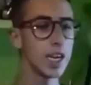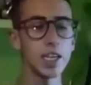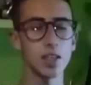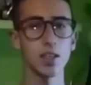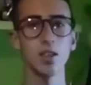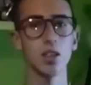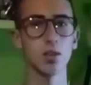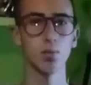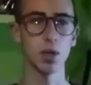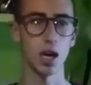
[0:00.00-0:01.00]
inizia a diventare
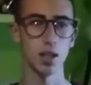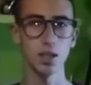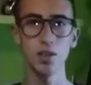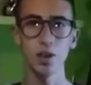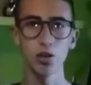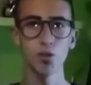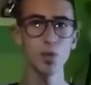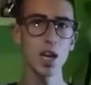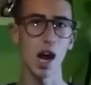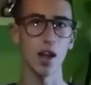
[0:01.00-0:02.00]
un pirata, diventa un
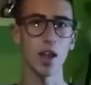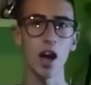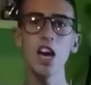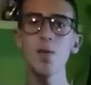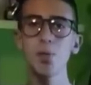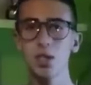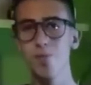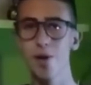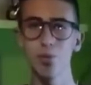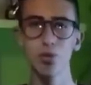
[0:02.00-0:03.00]
pirata e poi
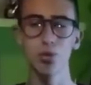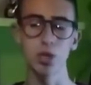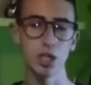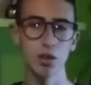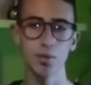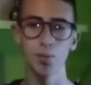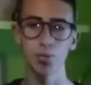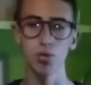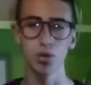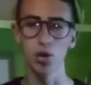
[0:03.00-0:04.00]
sappiamo tutti come
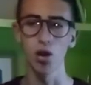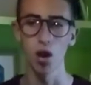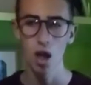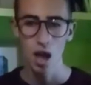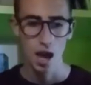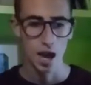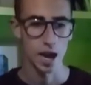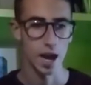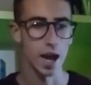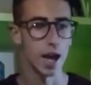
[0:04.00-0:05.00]
appunto
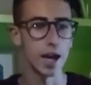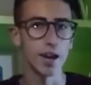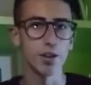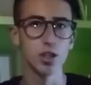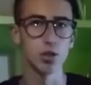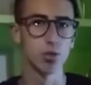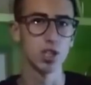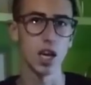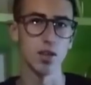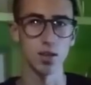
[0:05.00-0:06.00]
eh, cosa è
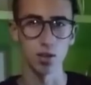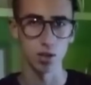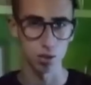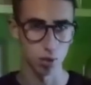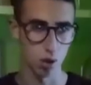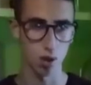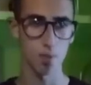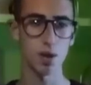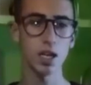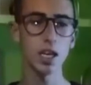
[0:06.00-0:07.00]
successo, è stato catturato la
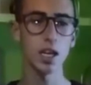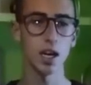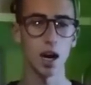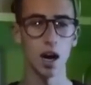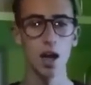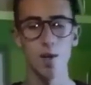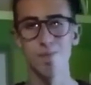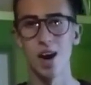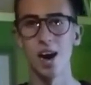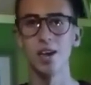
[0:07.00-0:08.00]
marina,
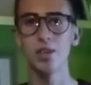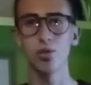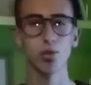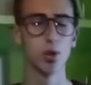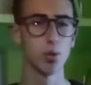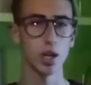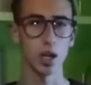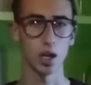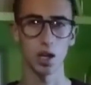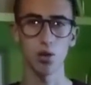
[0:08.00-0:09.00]
ma nessuno
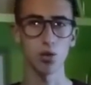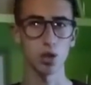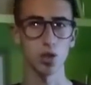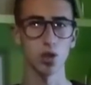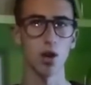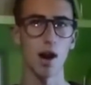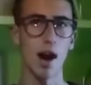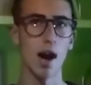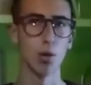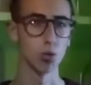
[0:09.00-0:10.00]
poi è riuscito
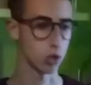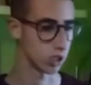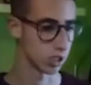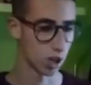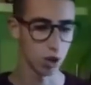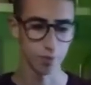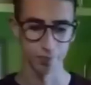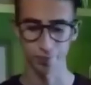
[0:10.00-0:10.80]
a ucciderlo.